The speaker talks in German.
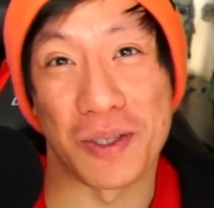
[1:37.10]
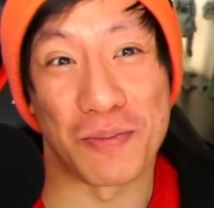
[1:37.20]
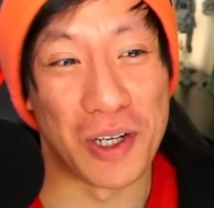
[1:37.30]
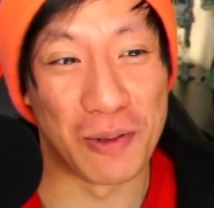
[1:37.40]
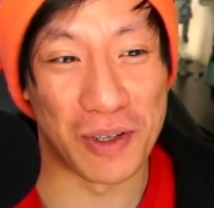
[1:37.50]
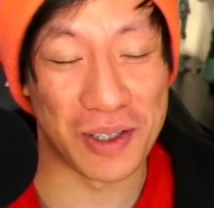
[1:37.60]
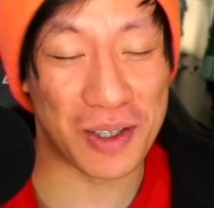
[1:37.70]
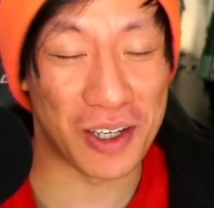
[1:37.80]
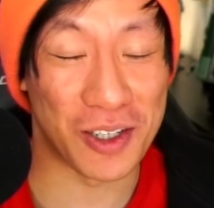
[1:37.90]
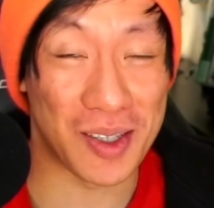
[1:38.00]
mein lieblings
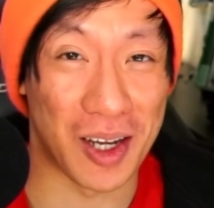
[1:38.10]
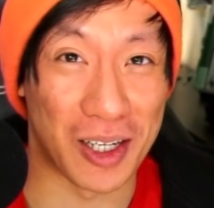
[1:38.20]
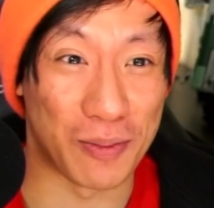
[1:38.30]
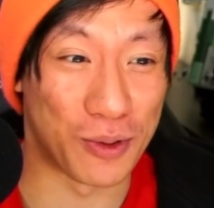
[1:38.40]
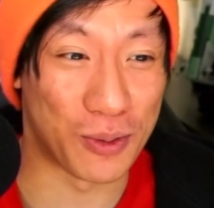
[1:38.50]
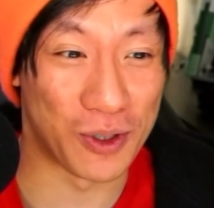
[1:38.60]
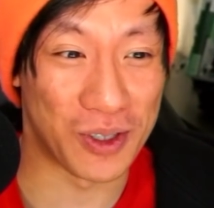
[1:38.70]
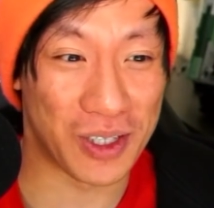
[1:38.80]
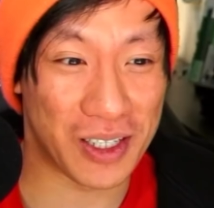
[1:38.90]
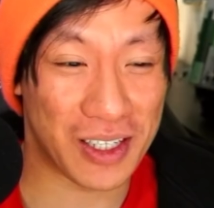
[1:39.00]
startup pokémon
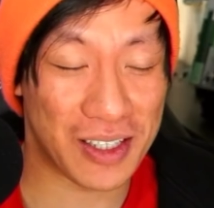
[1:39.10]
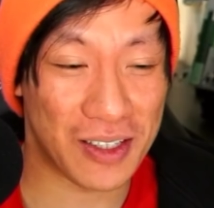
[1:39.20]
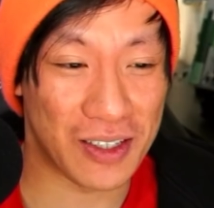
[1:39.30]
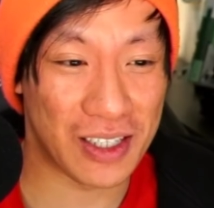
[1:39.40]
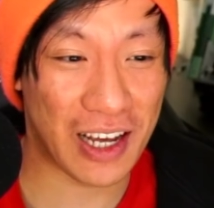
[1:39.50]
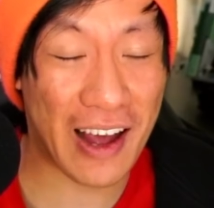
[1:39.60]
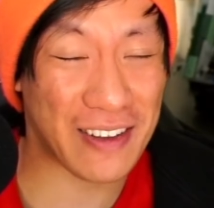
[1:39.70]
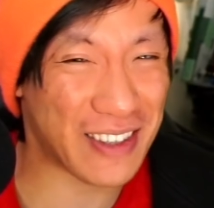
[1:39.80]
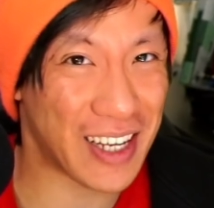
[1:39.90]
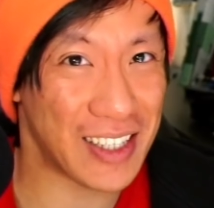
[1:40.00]
dieser Generation. Äh,
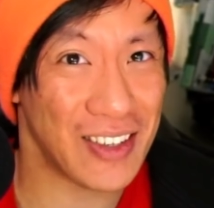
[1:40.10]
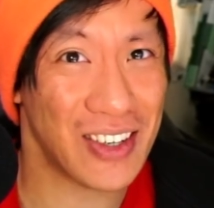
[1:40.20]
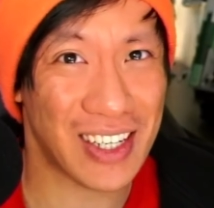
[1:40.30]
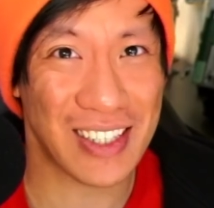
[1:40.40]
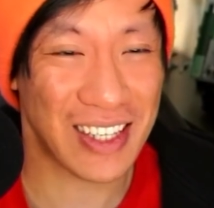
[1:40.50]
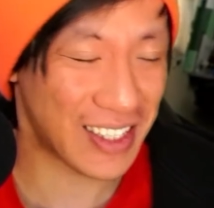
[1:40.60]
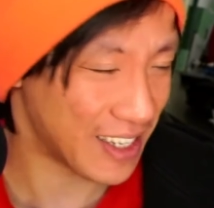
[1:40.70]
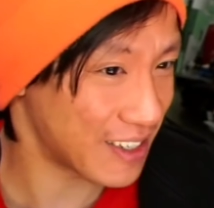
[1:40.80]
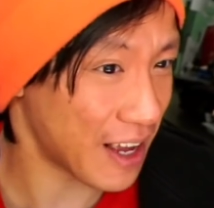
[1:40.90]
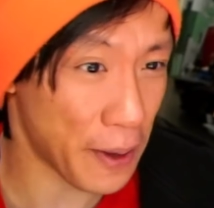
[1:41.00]
das oder das nicht.
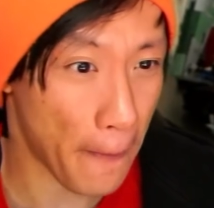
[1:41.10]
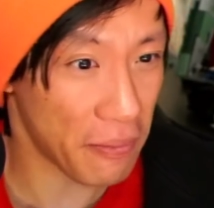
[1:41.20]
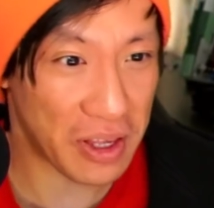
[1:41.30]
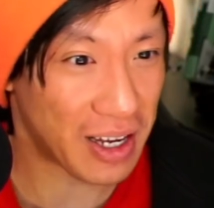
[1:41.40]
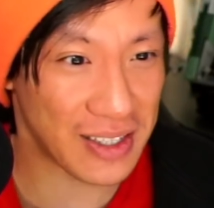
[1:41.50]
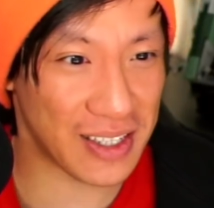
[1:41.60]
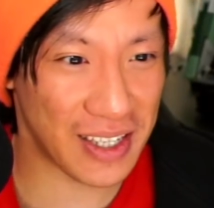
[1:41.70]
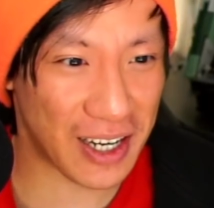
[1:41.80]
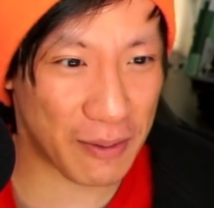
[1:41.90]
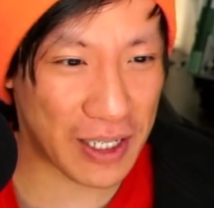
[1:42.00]
Ich, ich, kann es nicht
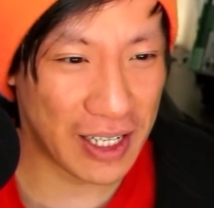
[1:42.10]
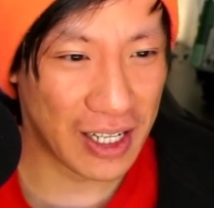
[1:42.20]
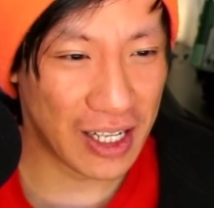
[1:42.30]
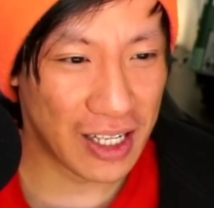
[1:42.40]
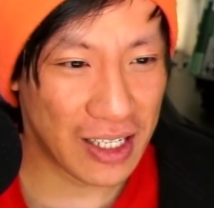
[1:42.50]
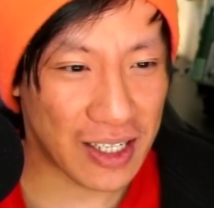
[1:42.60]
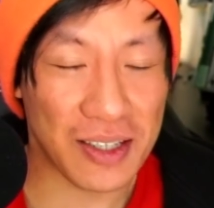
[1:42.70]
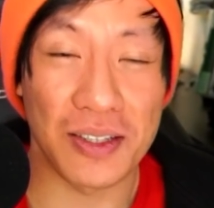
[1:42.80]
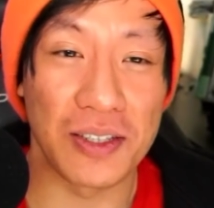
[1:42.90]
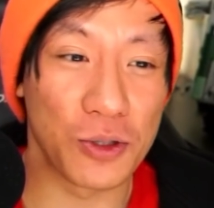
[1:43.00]
sagen, aber das
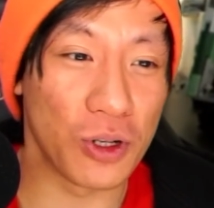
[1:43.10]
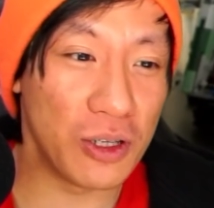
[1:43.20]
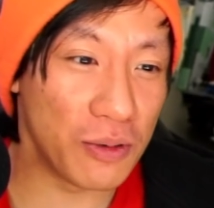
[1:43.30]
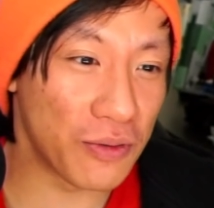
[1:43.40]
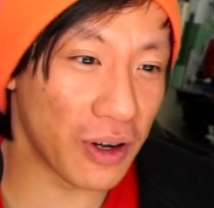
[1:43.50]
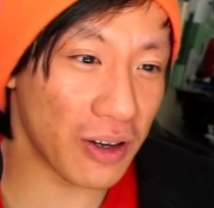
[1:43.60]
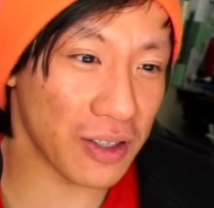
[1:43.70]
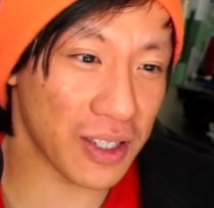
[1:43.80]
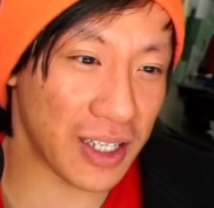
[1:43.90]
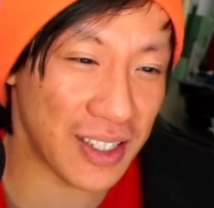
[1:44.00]
hier sieht so liebevoll aus.
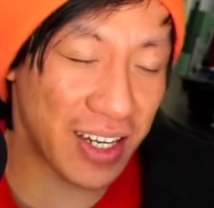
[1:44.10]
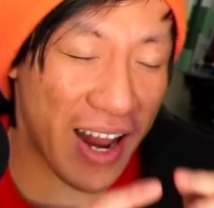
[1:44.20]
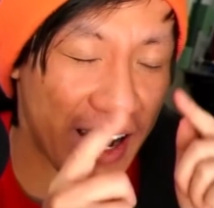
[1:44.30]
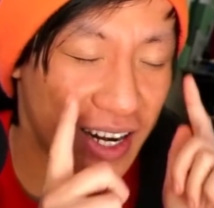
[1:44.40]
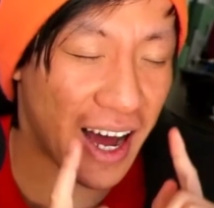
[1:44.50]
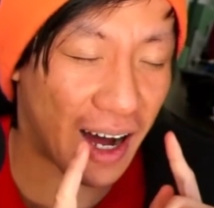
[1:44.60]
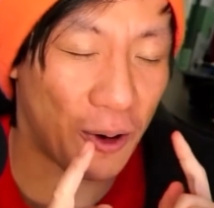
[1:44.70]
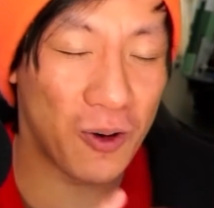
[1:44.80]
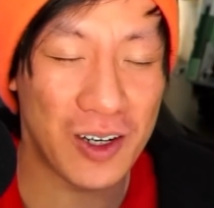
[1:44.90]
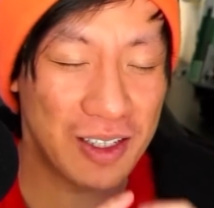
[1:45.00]
Es hat diese netten
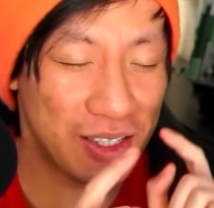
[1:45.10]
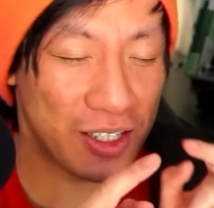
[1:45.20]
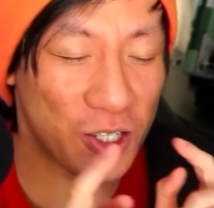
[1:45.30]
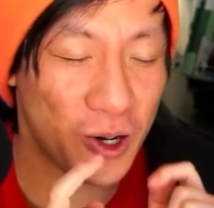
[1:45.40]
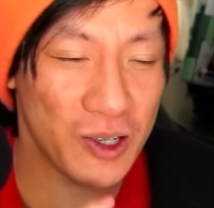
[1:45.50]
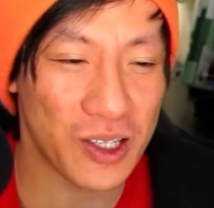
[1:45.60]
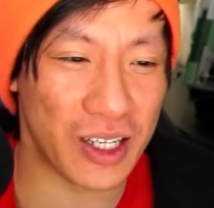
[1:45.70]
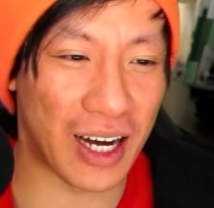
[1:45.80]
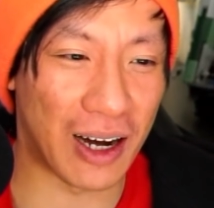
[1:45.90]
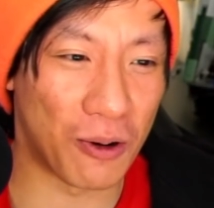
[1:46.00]
Augen, diese geschlossenen
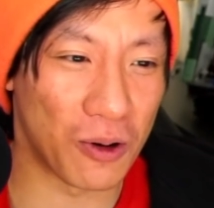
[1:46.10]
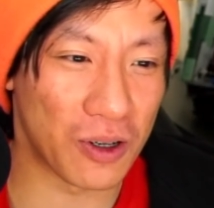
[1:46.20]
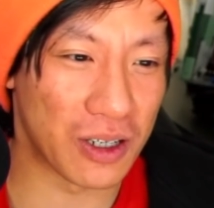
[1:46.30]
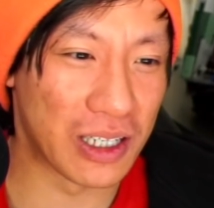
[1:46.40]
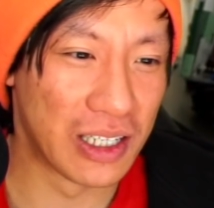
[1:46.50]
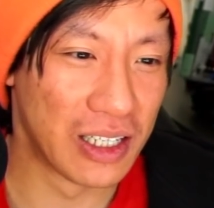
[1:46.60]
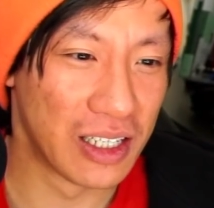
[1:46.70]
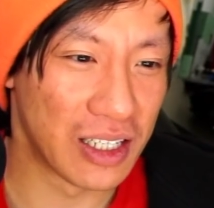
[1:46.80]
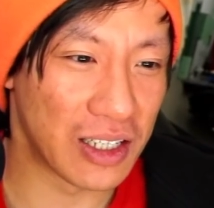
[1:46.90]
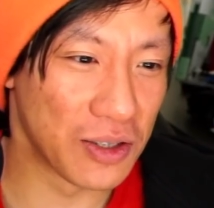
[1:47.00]
Augen.
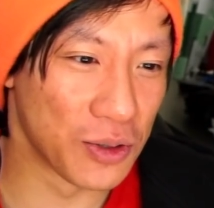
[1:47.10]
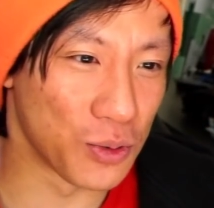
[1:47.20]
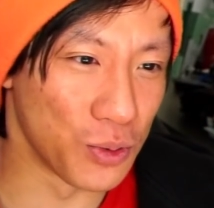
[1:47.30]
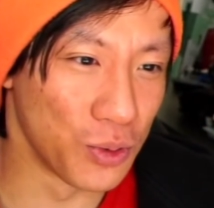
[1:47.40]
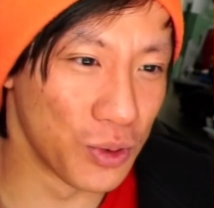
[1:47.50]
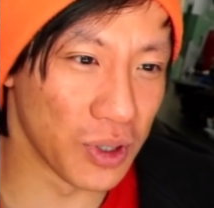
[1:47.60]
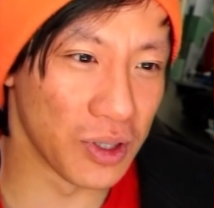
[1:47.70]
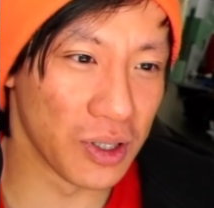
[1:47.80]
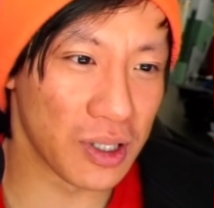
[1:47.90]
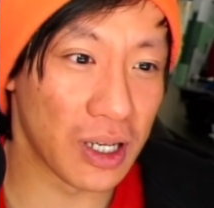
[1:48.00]
Es ist süß, es ist